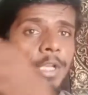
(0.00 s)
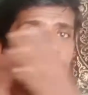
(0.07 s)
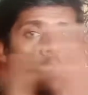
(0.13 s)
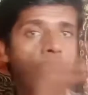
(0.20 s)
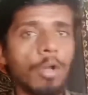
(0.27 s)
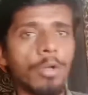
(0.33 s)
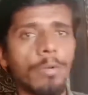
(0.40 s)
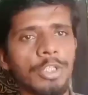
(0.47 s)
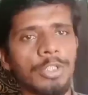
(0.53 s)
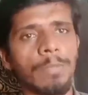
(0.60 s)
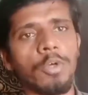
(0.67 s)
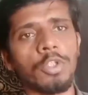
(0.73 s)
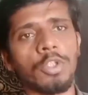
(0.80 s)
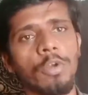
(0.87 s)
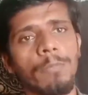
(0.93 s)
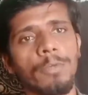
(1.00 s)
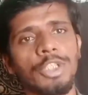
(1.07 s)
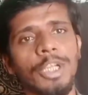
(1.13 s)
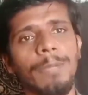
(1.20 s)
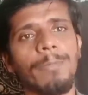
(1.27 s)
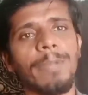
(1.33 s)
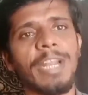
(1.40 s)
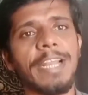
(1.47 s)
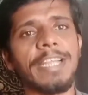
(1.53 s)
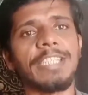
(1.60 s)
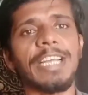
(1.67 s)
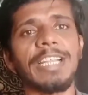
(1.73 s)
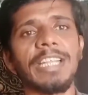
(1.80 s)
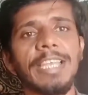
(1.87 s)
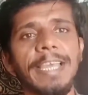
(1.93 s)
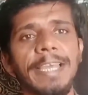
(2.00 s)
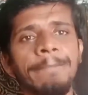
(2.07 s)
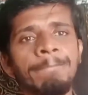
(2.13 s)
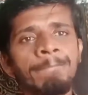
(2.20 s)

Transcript: स्लो स्लो स्लो मोशन में बनाना चाहते हैं